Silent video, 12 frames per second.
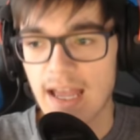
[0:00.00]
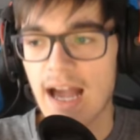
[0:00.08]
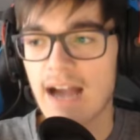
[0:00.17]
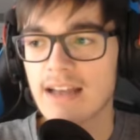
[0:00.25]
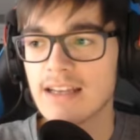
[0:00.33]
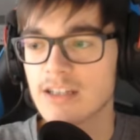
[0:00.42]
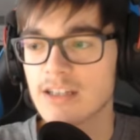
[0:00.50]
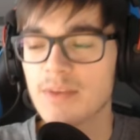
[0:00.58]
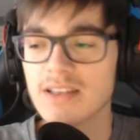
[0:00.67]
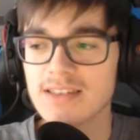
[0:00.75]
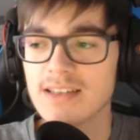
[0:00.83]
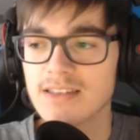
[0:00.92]
Ach nee, ich glaube, das
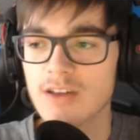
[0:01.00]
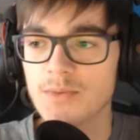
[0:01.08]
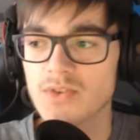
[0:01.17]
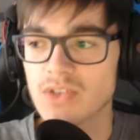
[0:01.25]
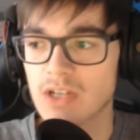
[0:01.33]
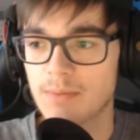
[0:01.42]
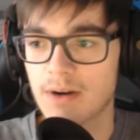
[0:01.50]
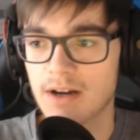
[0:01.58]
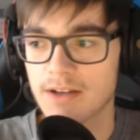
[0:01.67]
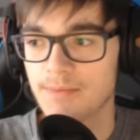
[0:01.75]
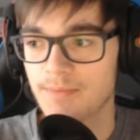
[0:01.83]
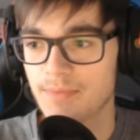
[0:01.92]
ist jetzt der optional Part.
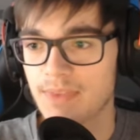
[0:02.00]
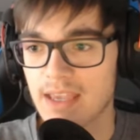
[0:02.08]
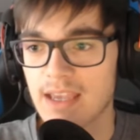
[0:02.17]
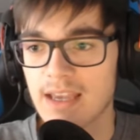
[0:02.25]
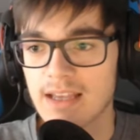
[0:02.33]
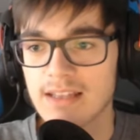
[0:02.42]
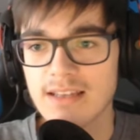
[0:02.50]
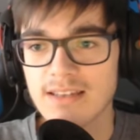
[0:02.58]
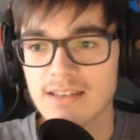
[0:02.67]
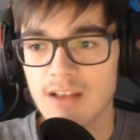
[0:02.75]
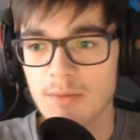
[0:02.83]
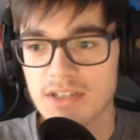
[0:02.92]
Das ist,
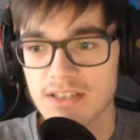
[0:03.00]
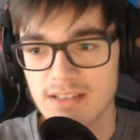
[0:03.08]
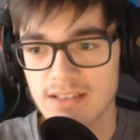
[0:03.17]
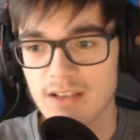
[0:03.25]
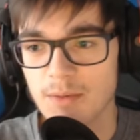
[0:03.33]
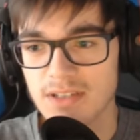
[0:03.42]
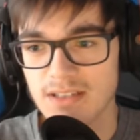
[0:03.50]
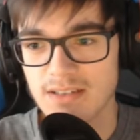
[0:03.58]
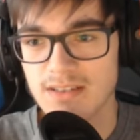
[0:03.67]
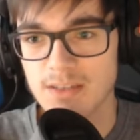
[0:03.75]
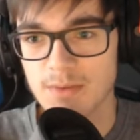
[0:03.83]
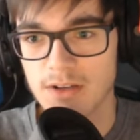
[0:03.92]
glaube ich, ist, glaube ich,
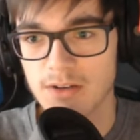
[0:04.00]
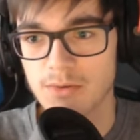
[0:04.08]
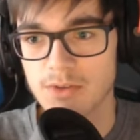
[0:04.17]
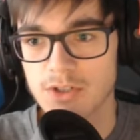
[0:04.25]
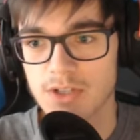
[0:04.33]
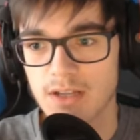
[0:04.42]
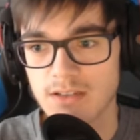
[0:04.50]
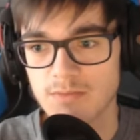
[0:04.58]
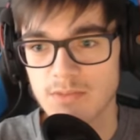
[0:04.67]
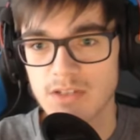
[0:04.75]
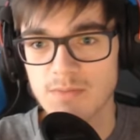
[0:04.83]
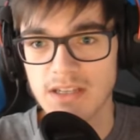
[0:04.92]
ist nicht mal ein Grünstern.
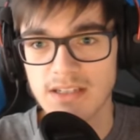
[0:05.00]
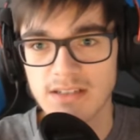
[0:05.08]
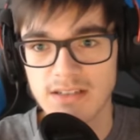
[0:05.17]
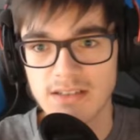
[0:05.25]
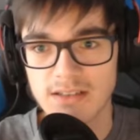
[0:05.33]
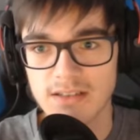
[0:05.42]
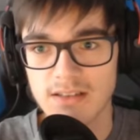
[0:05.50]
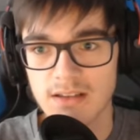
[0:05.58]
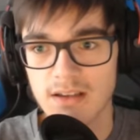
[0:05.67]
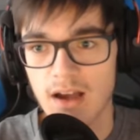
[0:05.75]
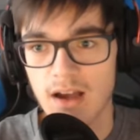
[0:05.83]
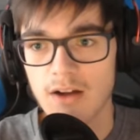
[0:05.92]
Zumindest mal hier nicht.
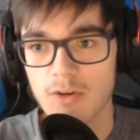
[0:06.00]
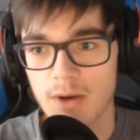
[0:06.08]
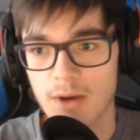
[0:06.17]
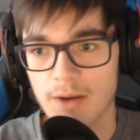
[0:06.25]
Ach, guck mal.